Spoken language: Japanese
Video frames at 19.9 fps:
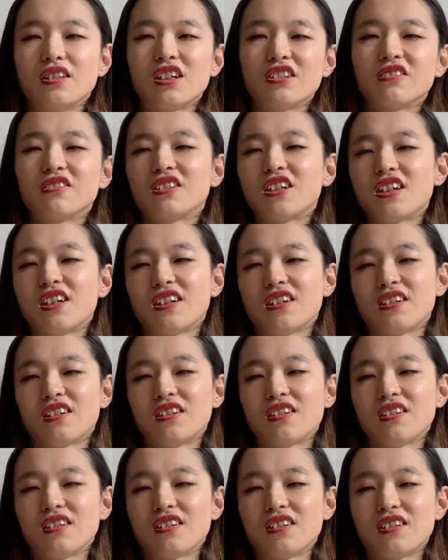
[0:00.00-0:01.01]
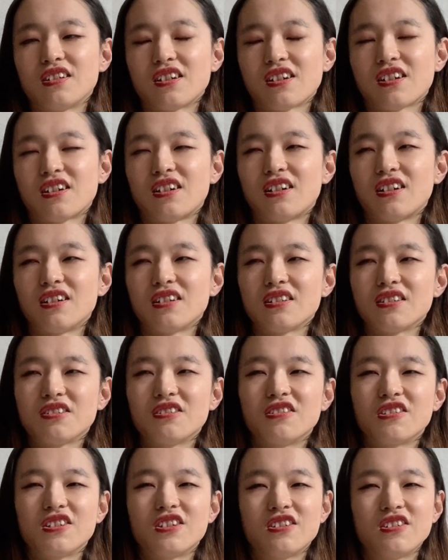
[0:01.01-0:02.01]
なのでなんか
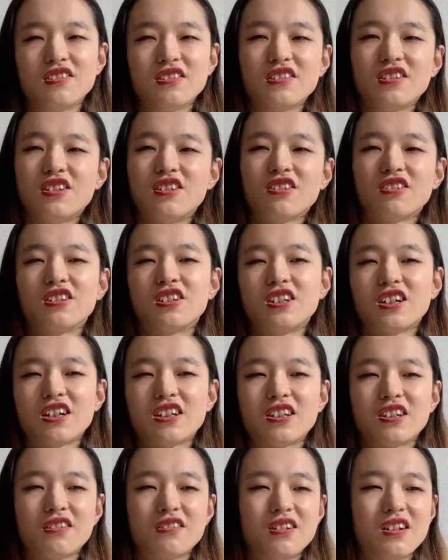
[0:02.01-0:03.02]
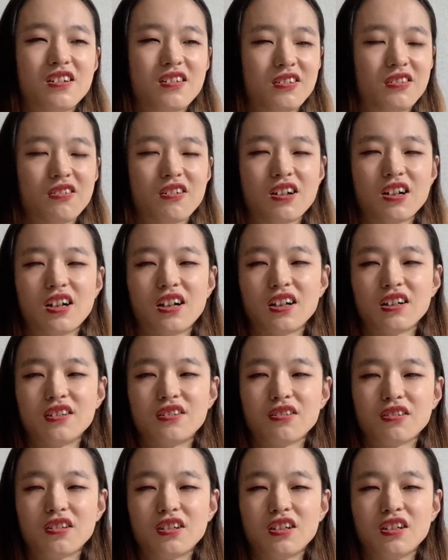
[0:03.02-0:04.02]
そういう一緒に泣いてくれるとか
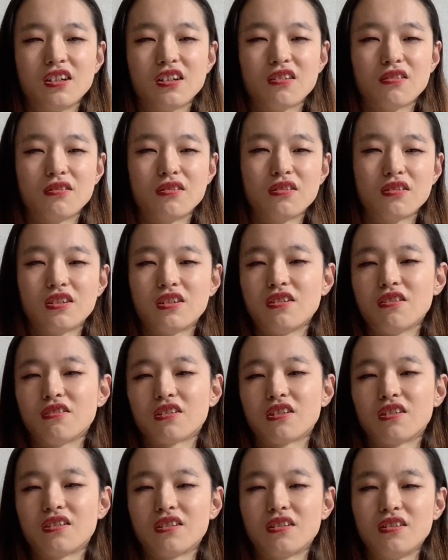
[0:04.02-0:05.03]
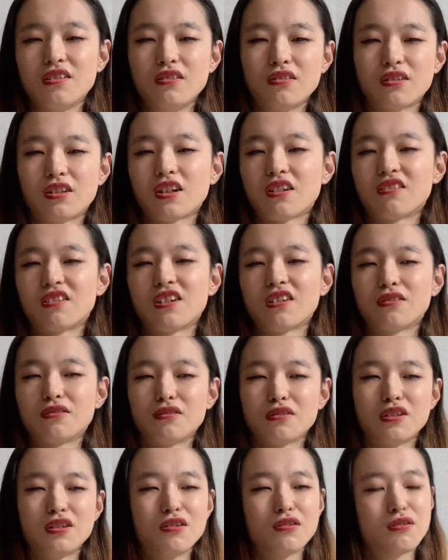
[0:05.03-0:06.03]
一緒に愚痴を言ってくれ
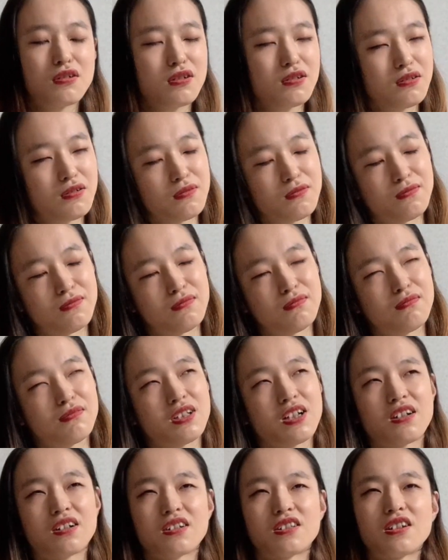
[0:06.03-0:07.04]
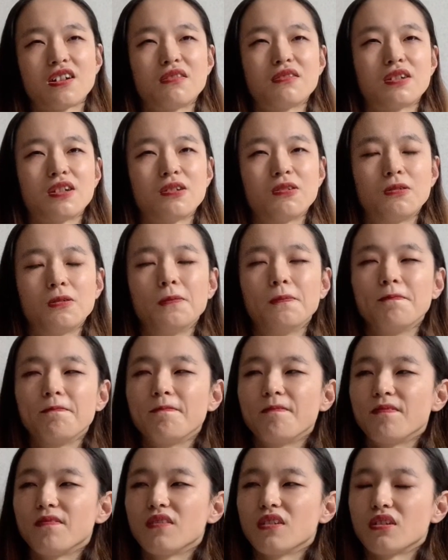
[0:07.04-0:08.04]
る愚痴を言ううんなんかちゃうけど
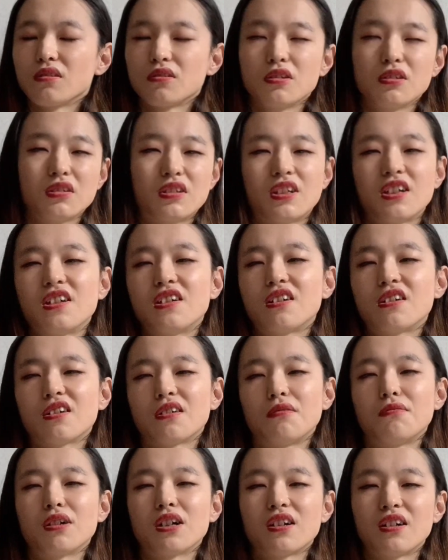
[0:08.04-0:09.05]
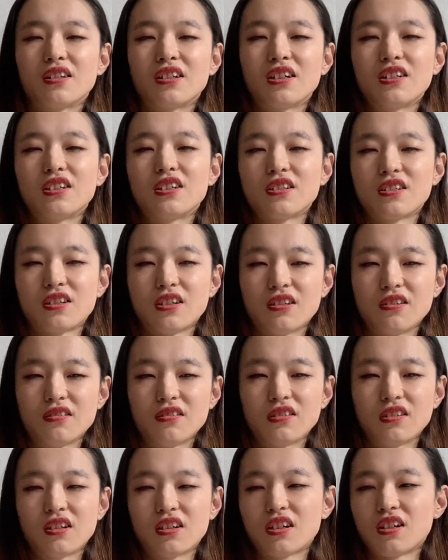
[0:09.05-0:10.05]
どう言ったらいいか分かんないですけ
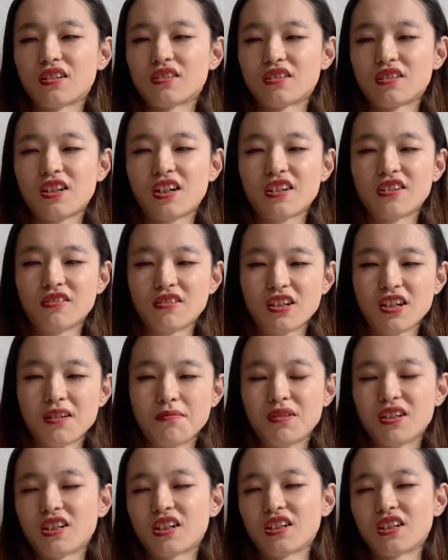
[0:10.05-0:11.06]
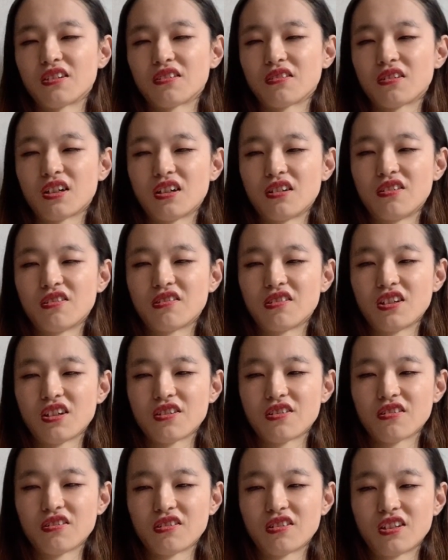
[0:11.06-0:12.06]
どなんか辛いよねみたいなとか「緑
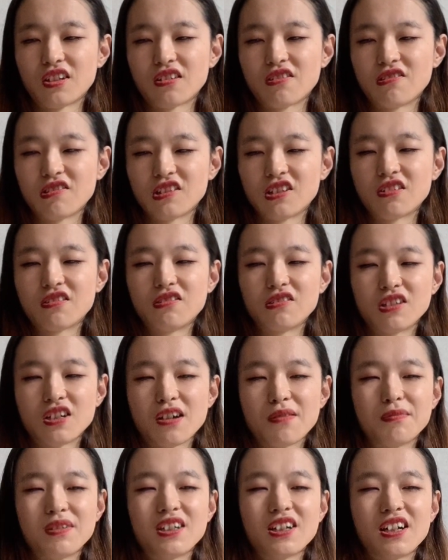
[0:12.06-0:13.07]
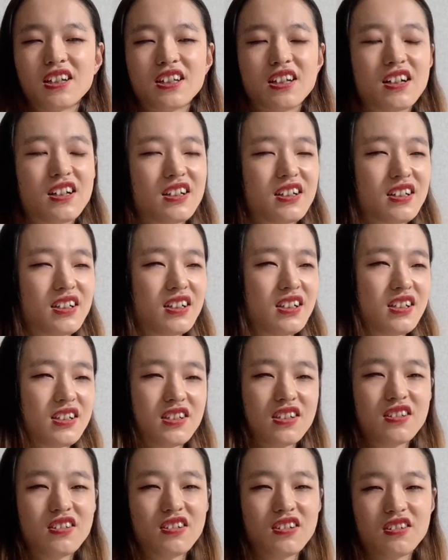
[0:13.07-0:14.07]
内障ってこうでこうで」みたいな「
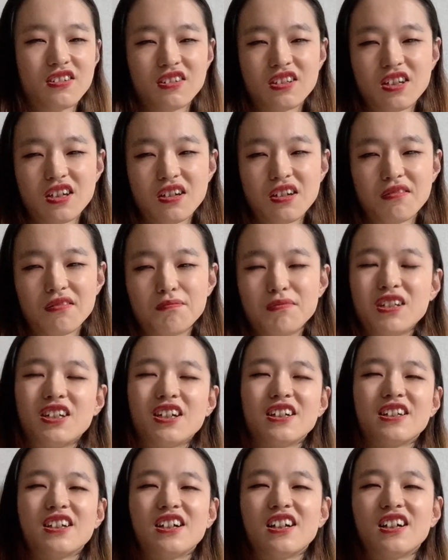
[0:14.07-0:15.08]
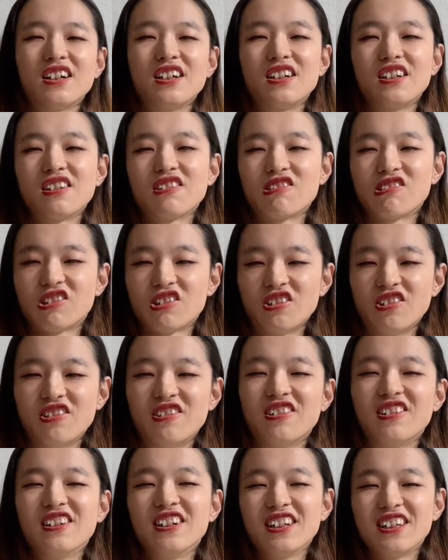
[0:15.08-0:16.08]
しんどいよね」みたいなことを
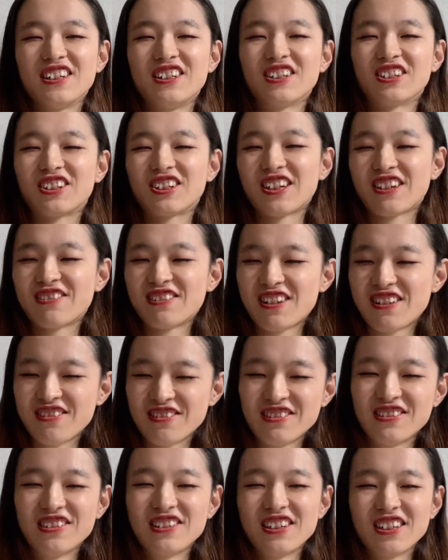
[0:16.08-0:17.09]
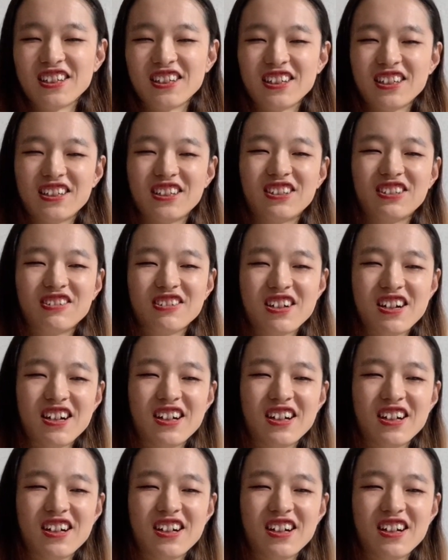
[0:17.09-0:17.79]
言ってくれる人